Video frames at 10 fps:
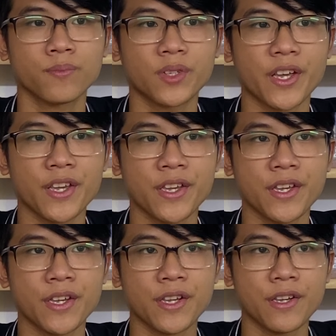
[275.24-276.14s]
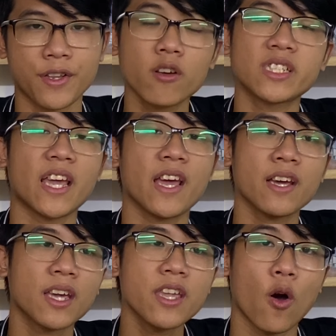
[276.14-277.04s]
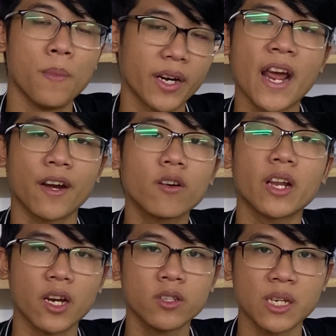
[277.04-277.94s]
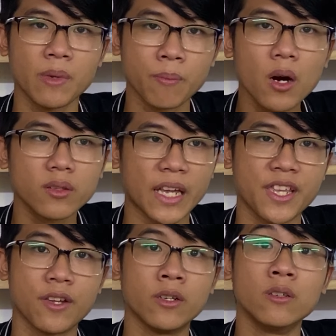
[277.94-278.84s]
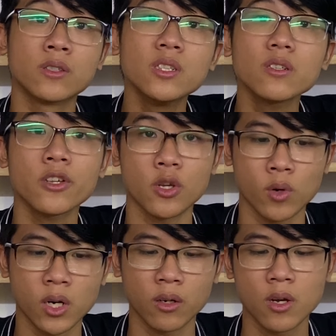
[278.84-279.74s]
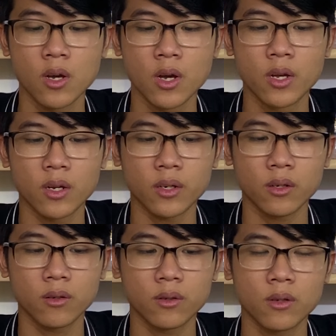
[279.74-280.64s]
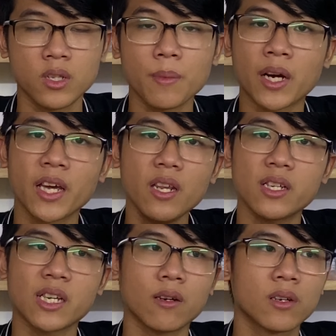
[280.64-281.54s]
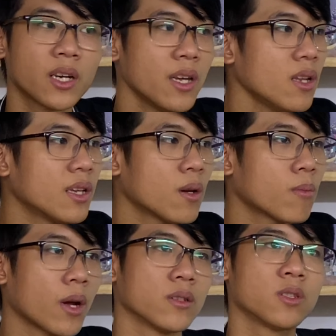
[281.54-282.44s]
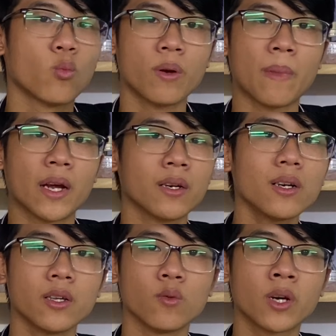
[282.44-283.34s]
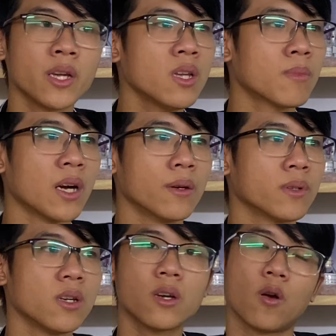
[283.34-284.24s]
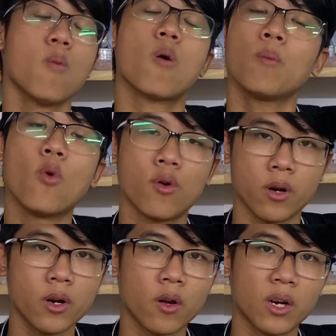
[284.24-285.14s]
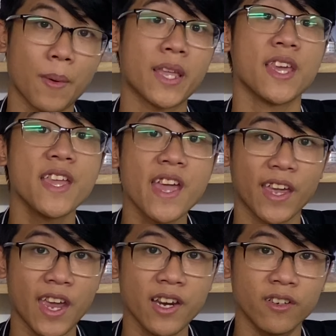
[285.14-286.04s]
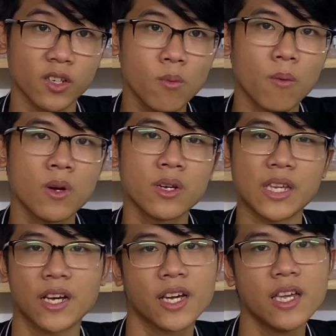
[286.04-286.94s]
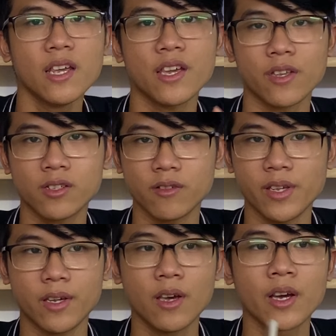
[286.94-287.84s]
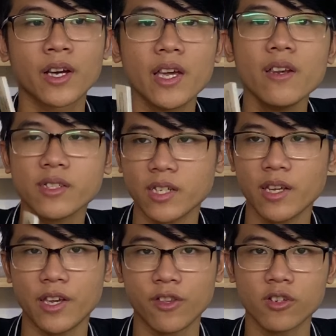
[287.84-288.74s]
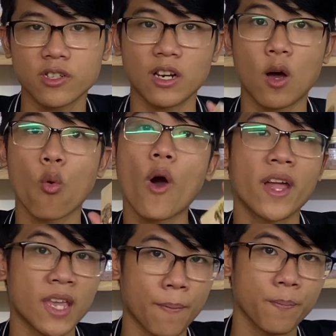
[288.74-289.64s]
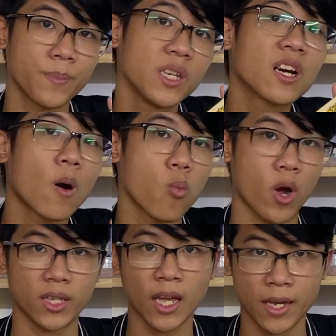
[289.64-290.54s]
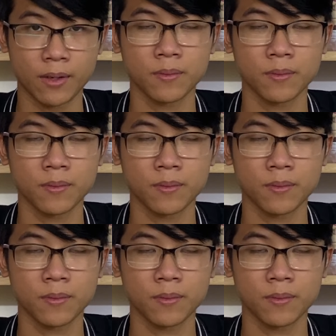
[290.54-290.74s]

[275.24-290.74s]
thì nó sẽ, cái giọt mực đen nó có thể nó sẽ bị mất, tại vì lượng nước nó nhiều hơn. Nhưng mà khí thì sao? Khí thì trong bạn, xung quanh bạn rất là nhiều khí, nhưng mà chỉ cần có một cái mùi nào đó thôi là bạn dễ dàng nghe được, đúng không? Vậy khí thể hiện cho sự gì? Khí nó sẽ thể hiện cho sự là hòa nhập nhưng không hòa tan.